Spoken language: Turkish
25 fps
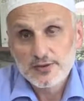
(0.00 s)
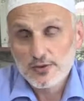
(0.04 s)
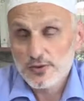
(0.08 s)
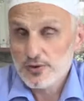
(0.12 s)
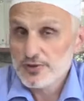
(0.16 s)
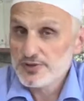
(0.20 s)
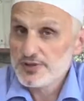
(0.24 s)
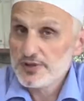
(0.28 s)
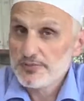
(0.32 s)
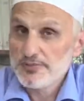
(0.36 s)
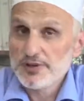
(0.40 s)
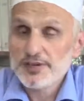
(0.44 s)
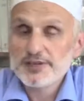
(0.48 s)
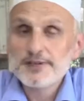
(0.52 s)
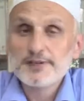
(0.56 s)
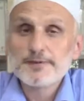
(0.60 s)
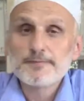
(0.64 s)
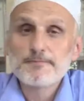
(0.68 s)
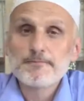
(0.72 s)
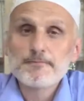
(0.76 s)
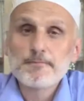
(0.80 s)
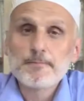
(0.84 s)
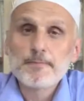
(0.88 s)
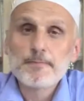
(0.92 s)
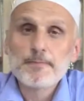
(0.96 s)
o zaman
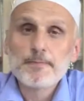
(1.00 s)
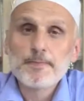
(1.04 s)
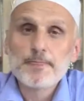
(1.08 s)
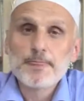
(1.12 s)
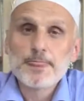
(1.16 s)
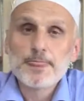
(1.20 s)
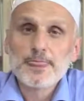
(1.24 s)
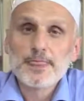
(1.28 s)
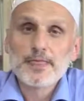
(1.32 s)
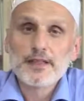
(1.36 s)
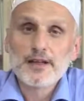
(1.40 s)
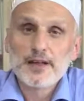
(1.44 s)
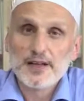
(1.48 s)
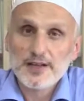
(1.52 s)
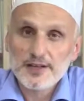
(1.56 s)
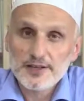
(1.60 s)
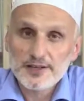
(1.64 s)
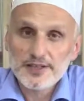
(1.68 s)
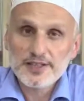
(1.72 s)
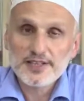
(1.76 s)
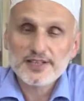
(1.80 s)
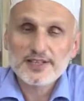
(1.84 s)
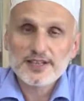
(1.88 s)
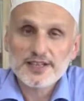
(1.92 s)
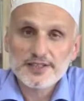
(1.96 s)

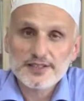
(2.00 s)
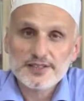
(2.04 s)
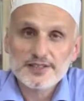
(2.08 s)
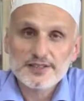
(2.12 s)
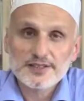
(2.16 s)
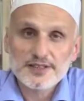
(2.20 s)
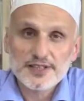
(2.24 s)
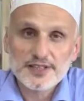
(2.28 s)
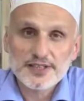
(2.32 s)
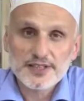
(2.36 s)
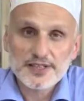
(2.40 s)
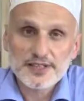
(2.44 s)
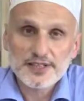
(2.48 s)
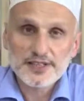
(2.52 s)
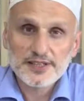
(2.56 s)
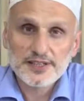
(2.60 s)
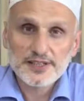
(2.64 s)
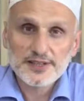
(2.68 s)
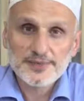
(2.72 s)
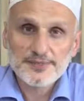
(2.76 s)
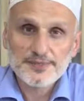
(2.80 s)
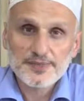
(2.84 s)
Allah katında da